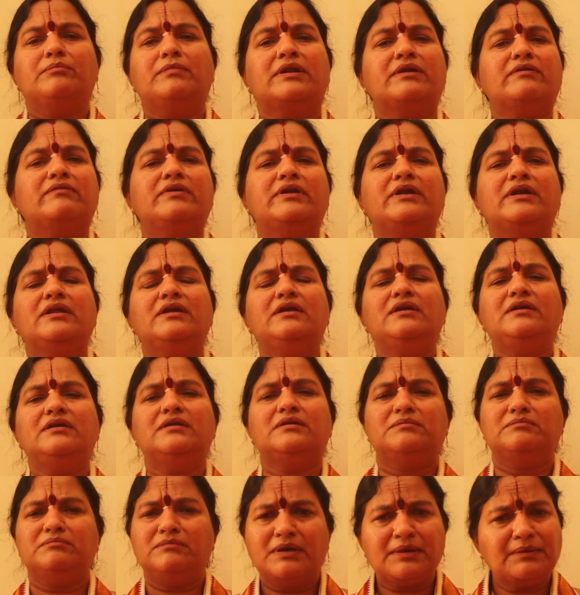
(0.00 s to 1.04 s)
మనమండి
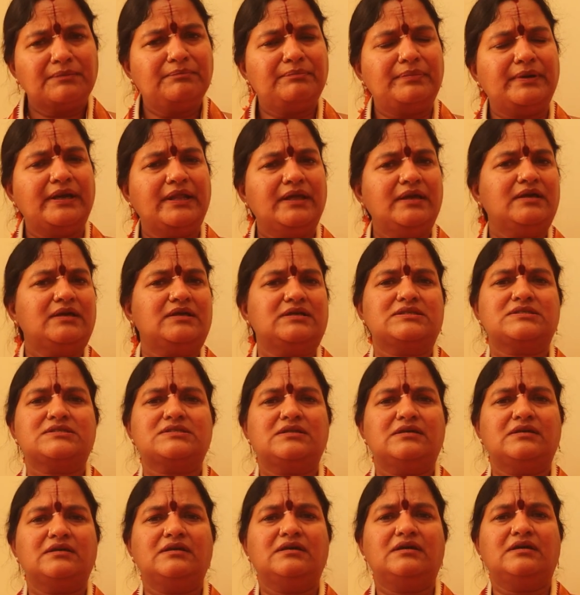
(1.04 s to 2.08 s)
మనం పడే
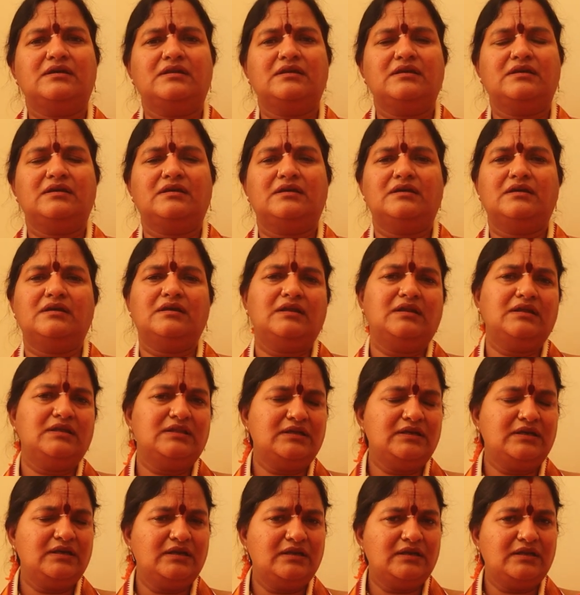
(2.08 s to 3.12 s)
కష్టాలు కానీ
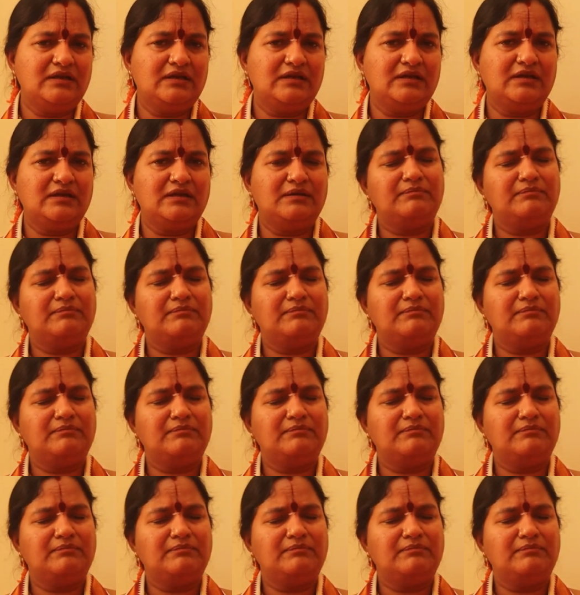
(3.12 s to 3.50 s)
లేదంటే